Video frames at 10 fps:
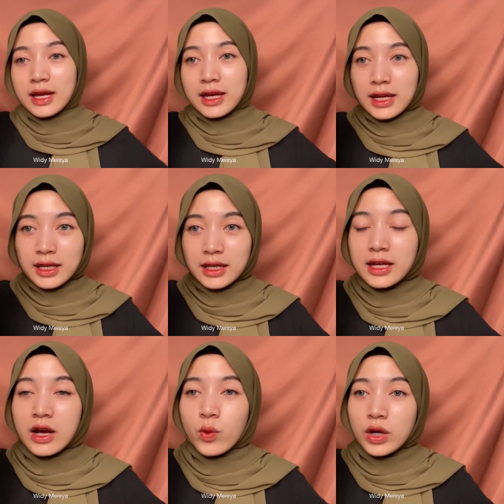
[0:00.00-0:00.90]
Ini
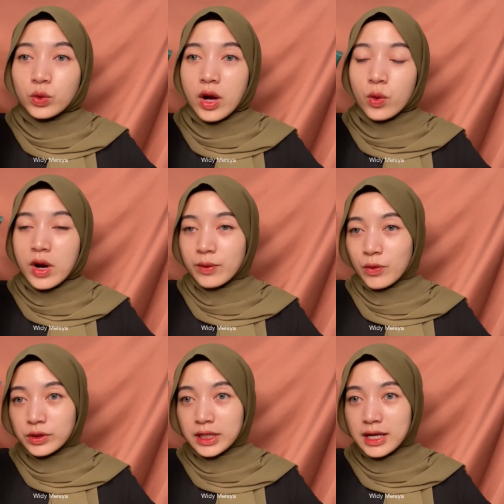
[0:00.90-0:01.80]
ya waktu aku
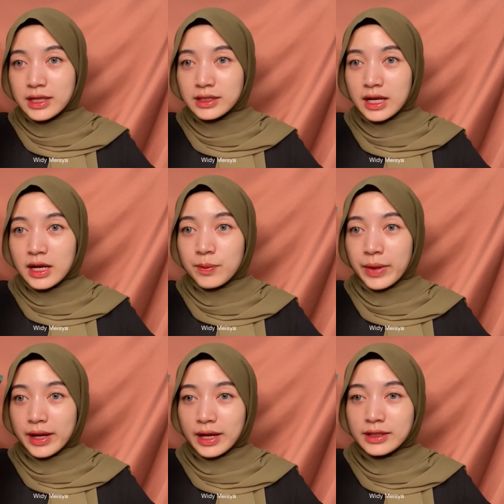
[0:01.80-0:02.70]
unboxing aja,
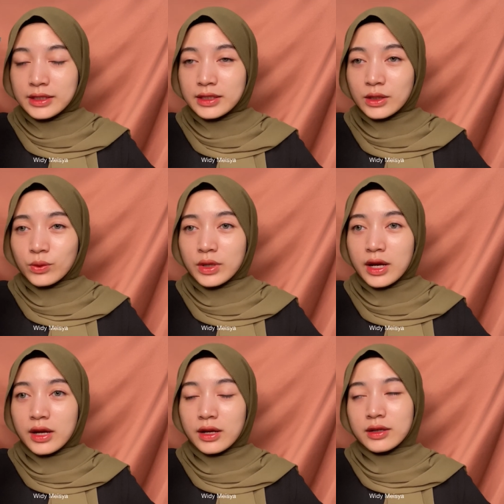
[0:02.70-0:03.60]
packagingnya tuh udah
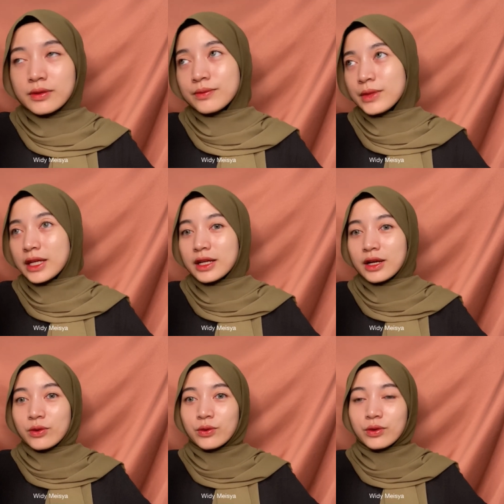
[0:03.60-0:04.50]
bikin
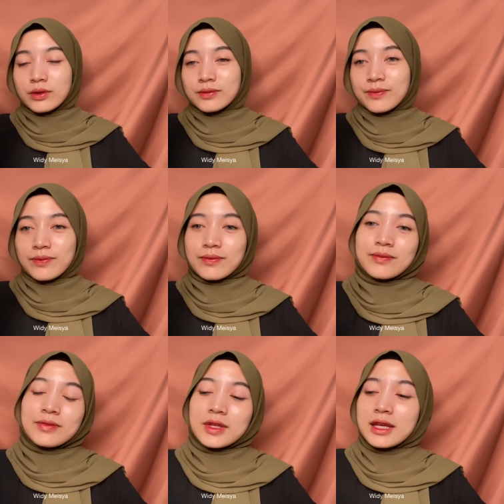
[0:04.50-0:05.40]
aku
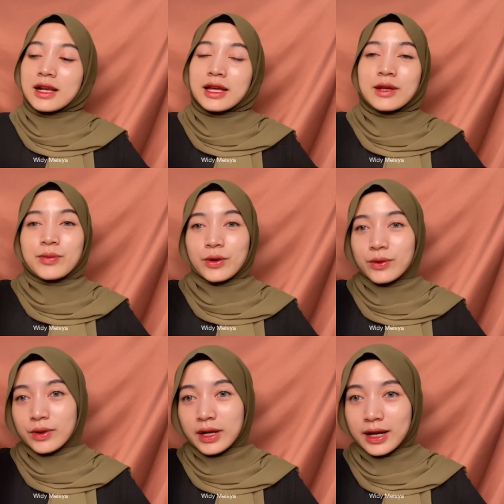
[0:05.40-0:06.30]
Gila ini produk
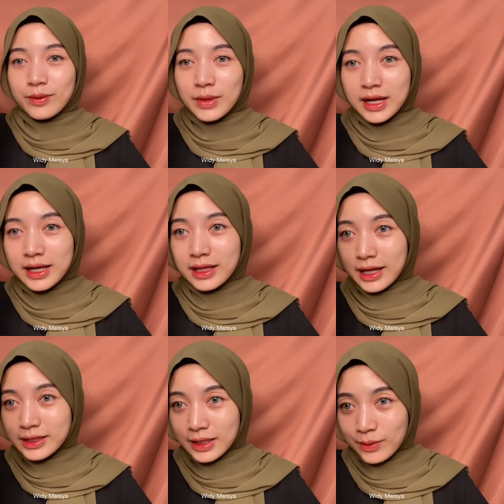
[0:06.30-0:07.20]
keren banget,
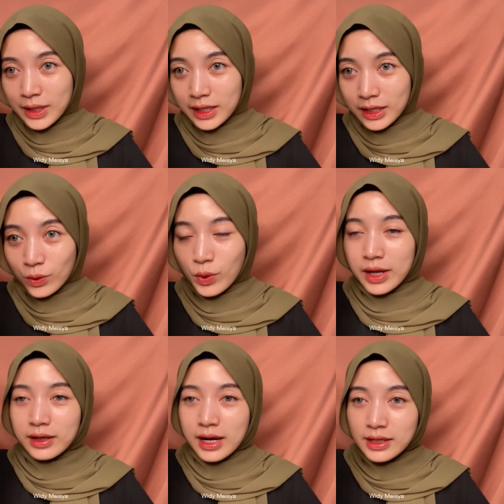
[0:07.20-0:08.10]
kece banget
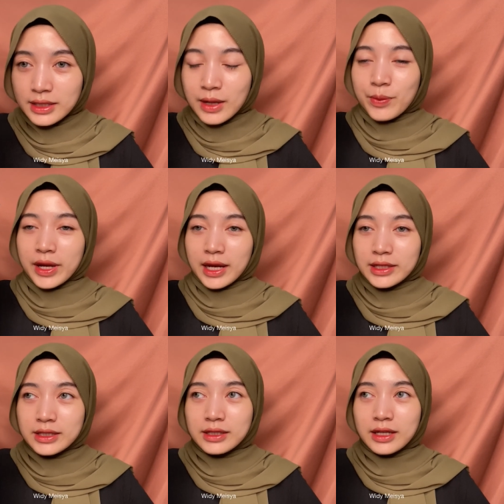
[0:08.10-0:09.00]
warnanya,
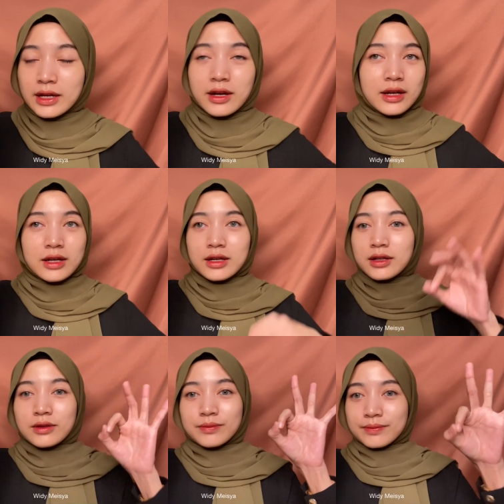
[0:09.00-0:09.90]
packagingnya
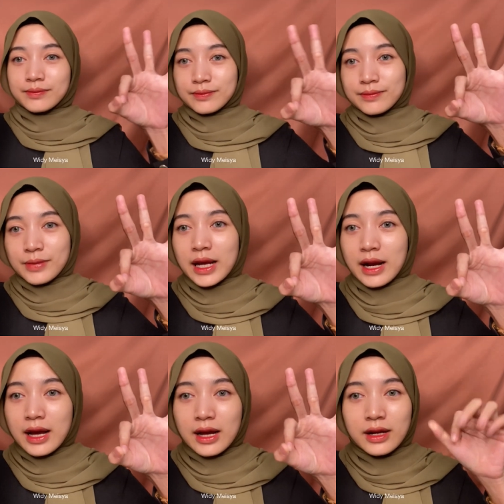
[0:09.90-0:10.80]

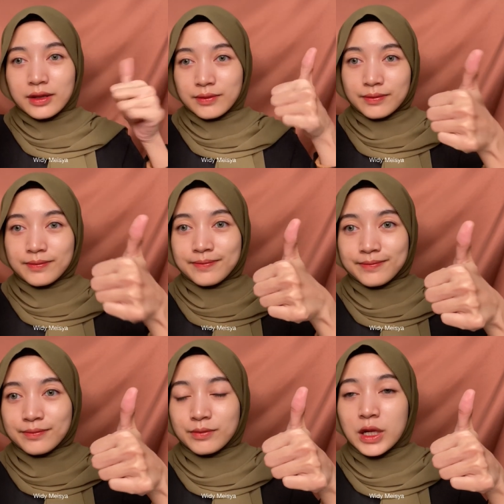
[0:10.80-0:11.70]
Parah
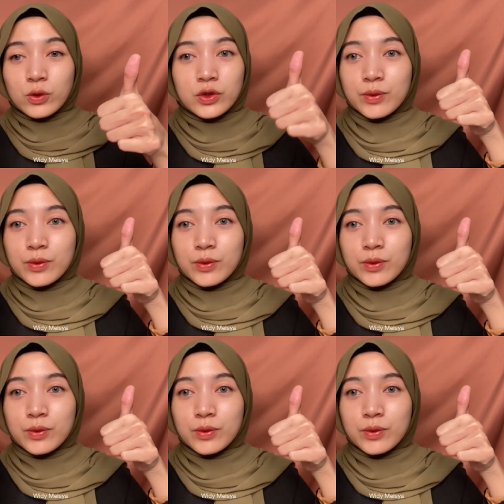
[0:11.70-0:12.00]
bagus